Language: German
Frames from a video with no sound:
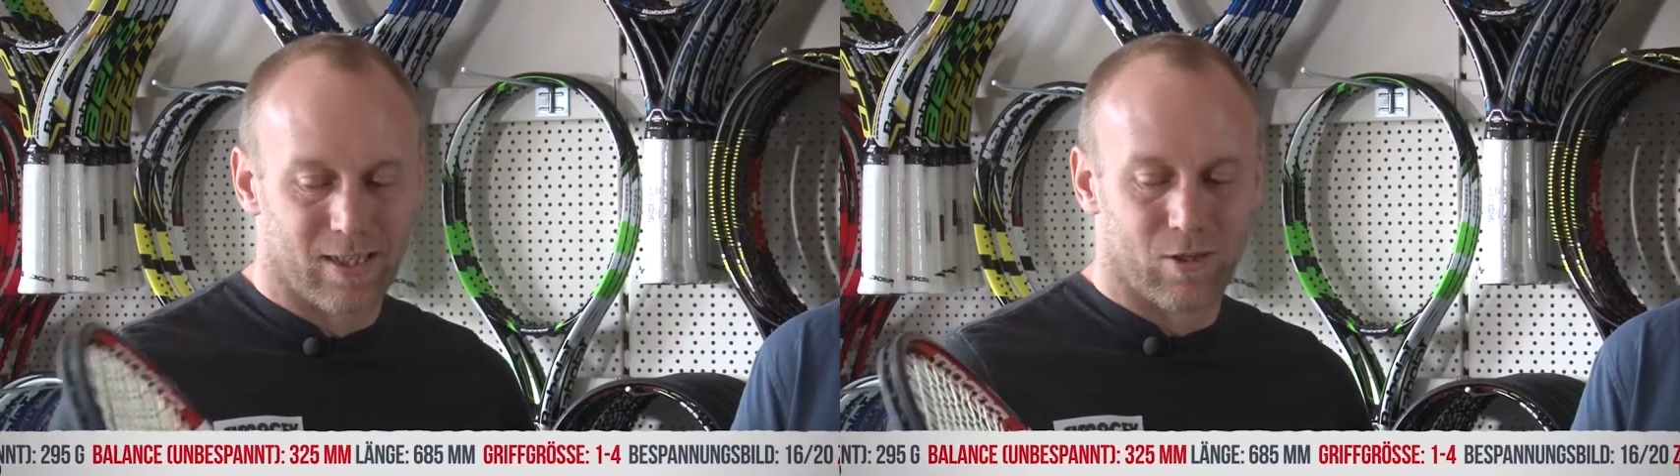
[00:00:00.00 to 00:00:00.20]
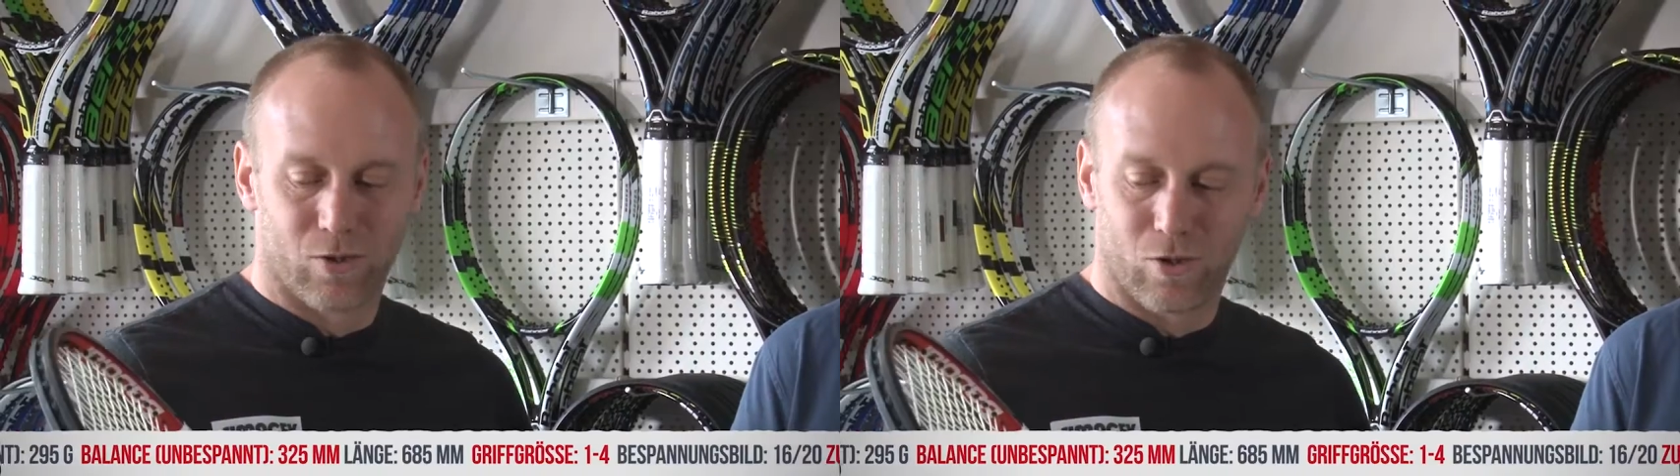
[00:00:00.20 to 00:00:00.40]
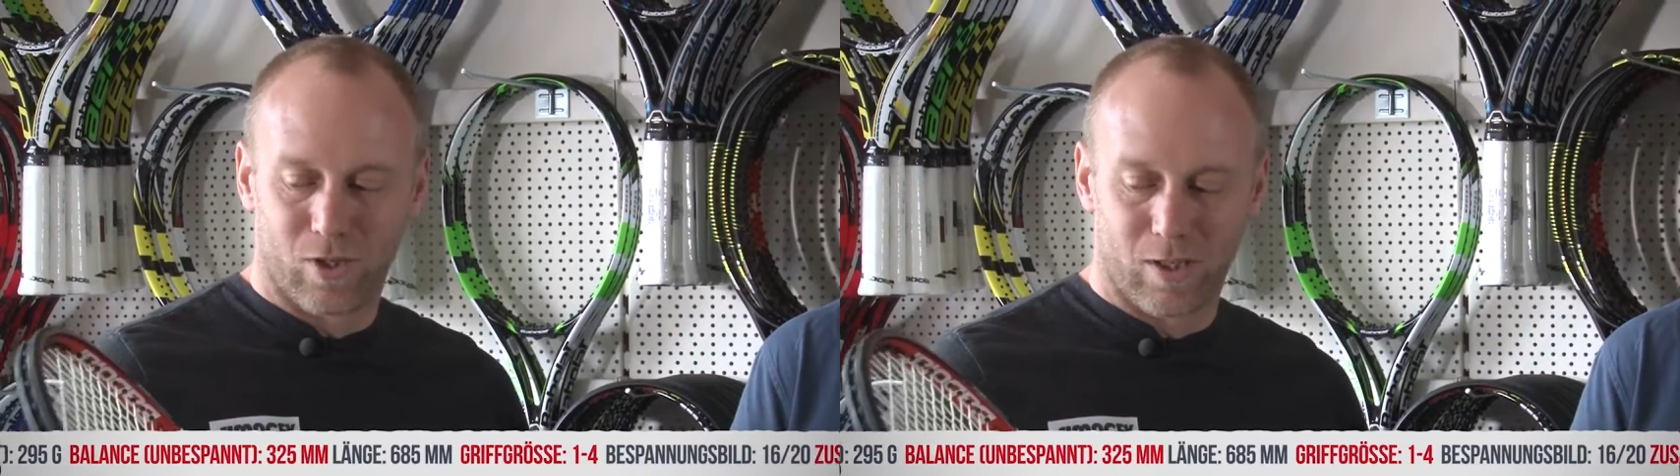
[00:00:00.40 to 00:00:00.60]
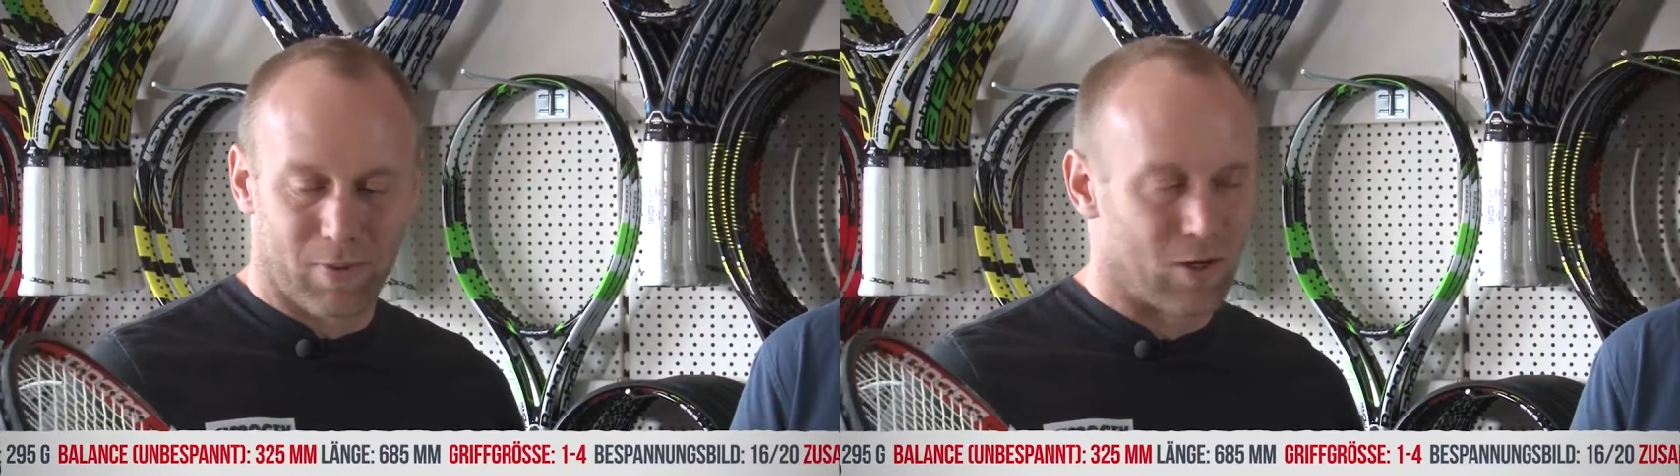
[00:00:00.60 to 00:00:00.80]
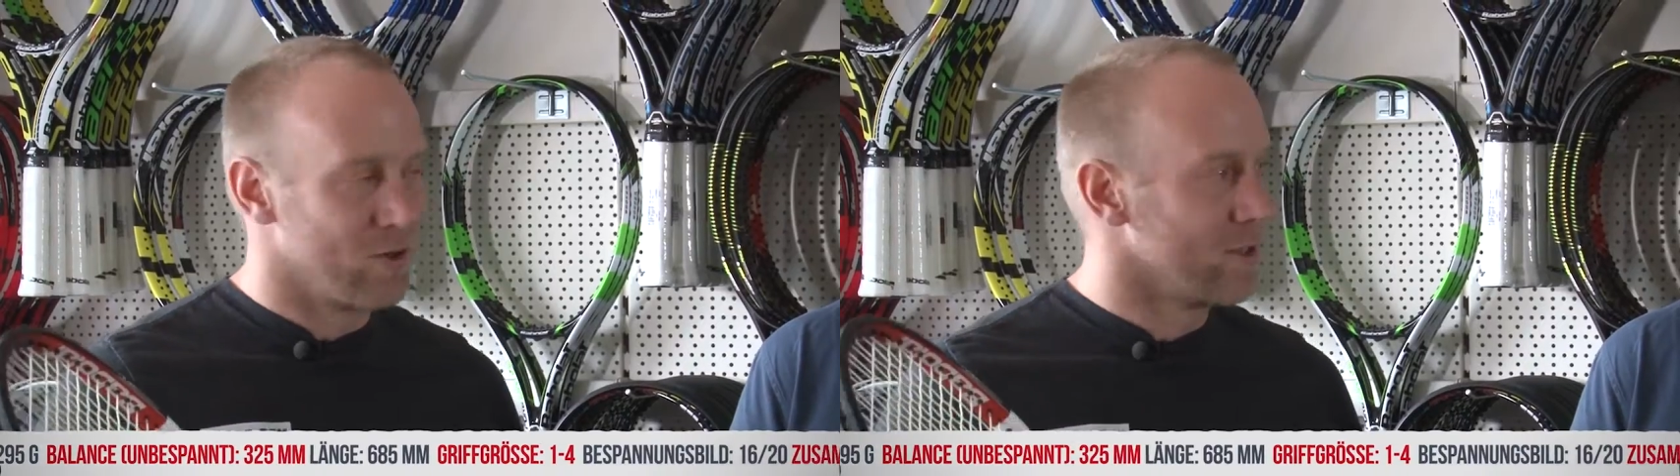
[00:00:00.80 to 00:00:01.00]
die
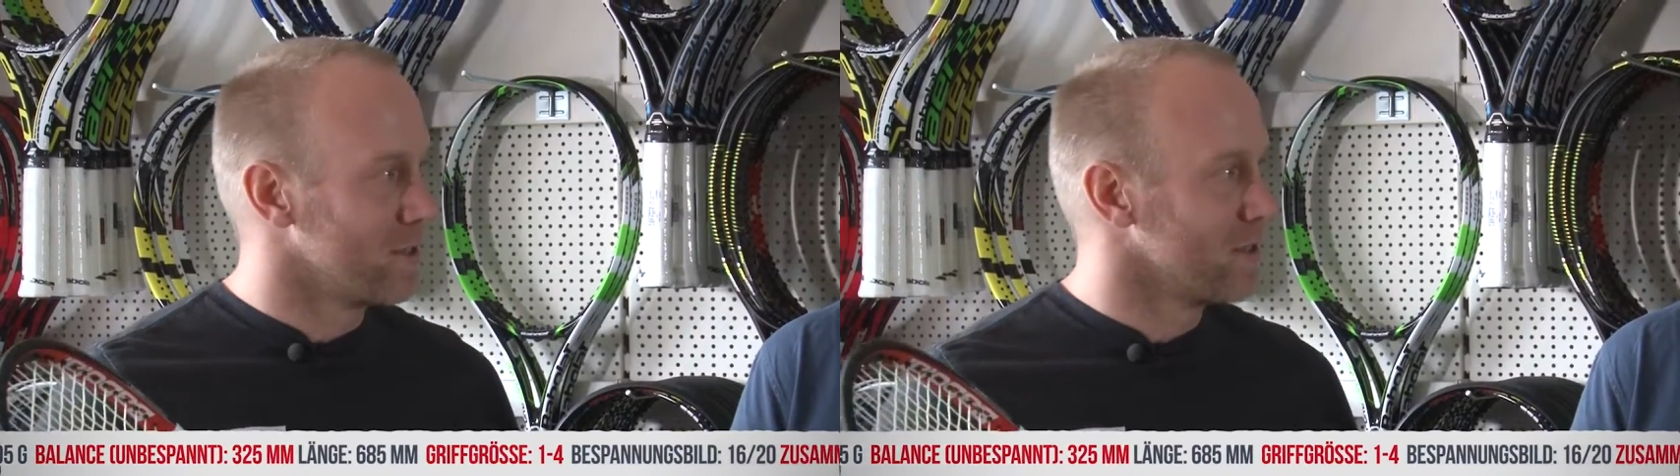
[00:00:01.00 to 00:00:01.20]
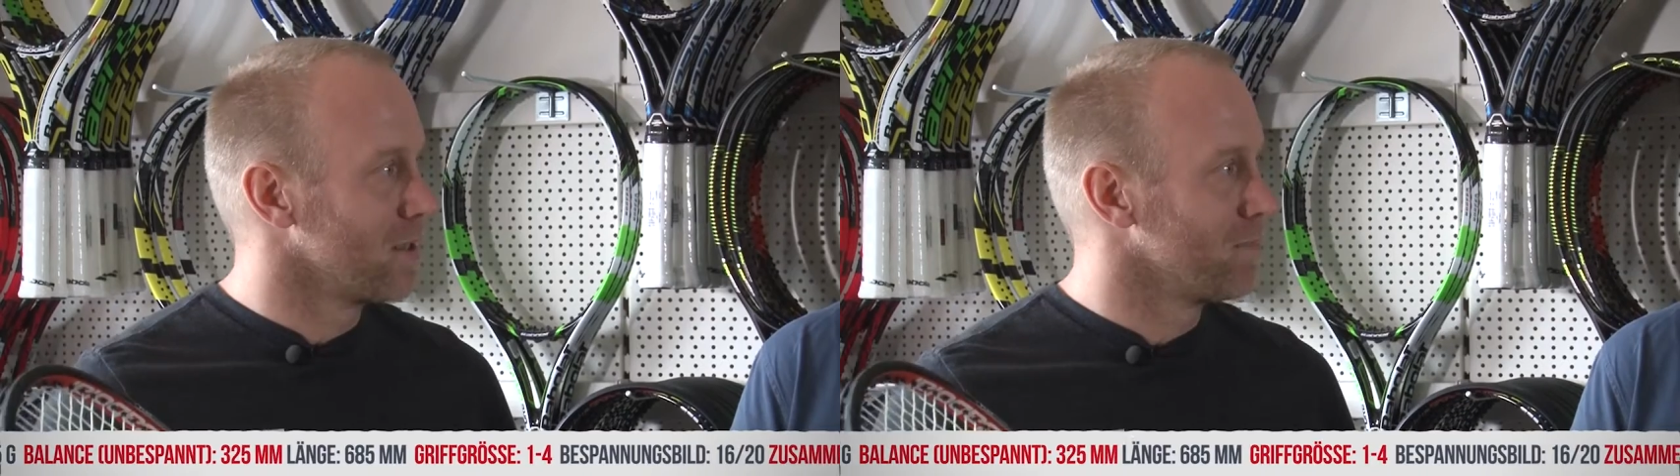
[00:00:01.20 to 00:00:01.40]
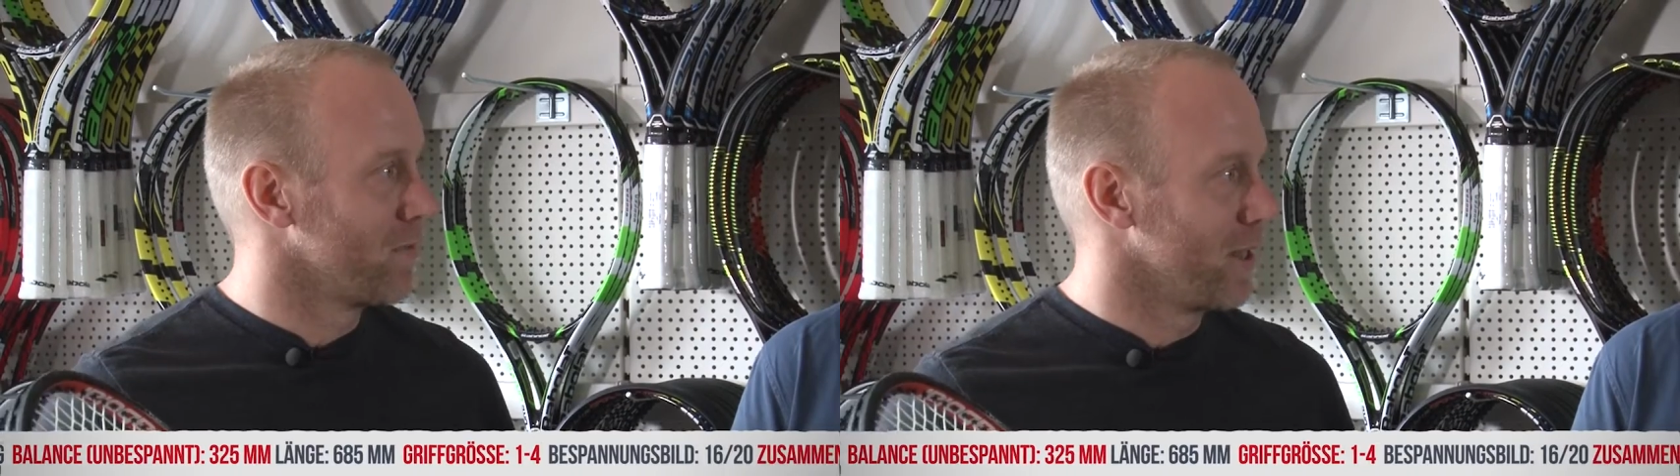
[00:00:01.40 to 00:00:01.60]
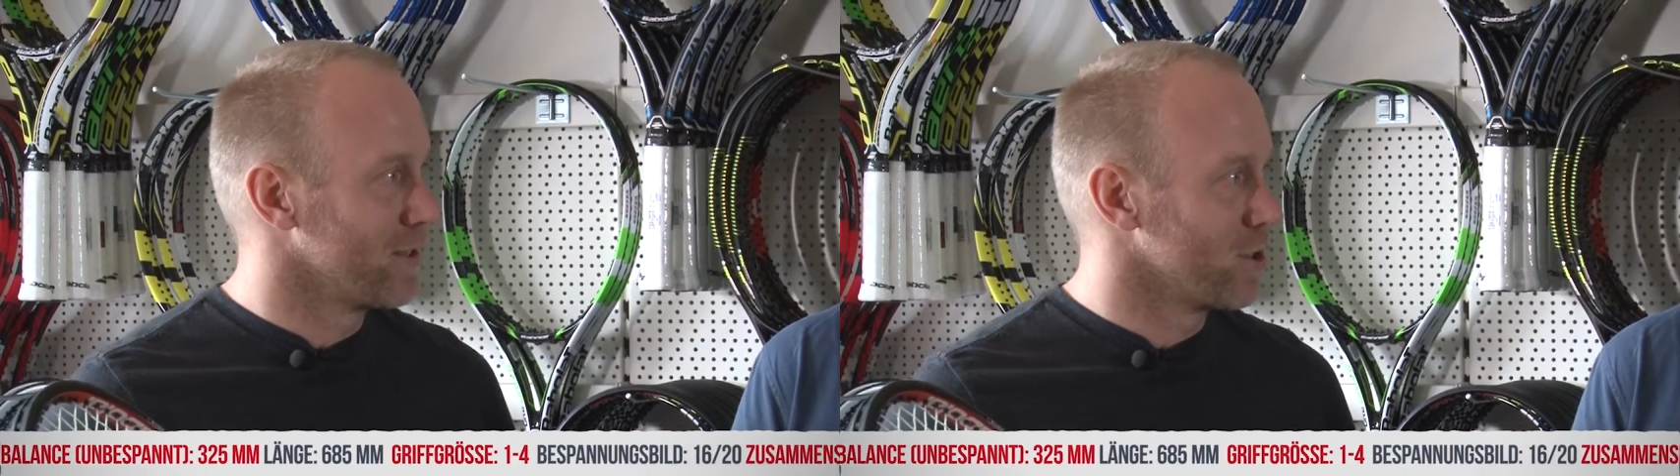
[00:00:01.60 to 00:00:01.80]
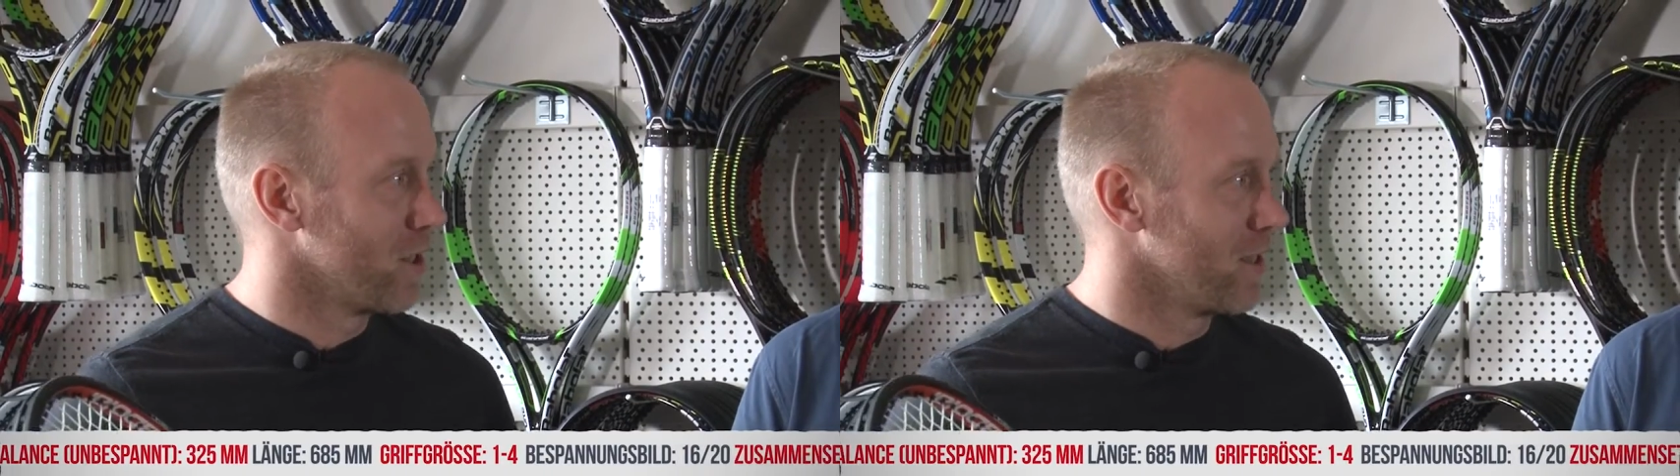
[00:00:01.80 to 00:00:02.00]
Kontrolle brauchen, ist das der
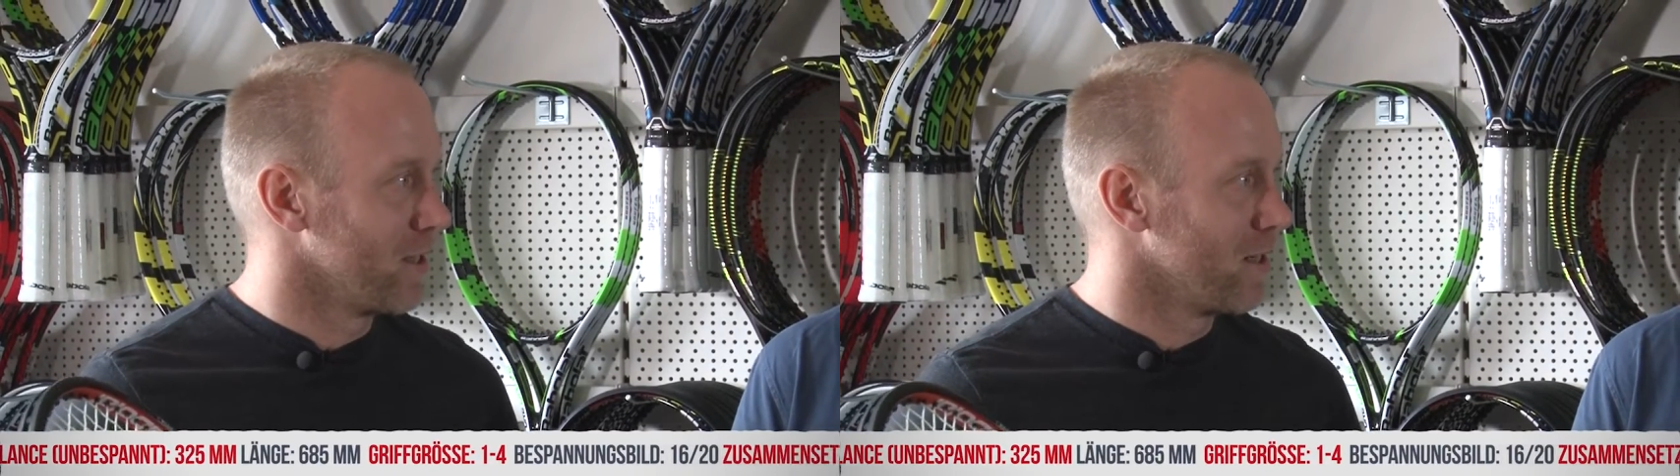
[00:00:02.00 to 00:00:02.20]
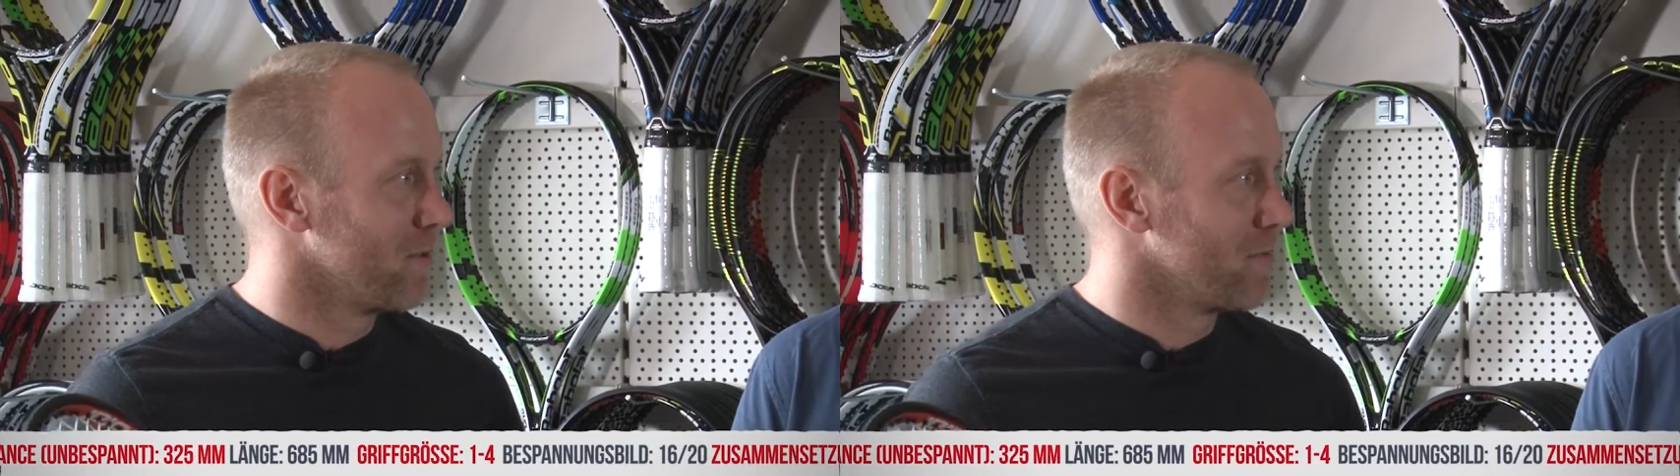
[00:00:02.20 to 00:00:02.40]
perfekte Schläger,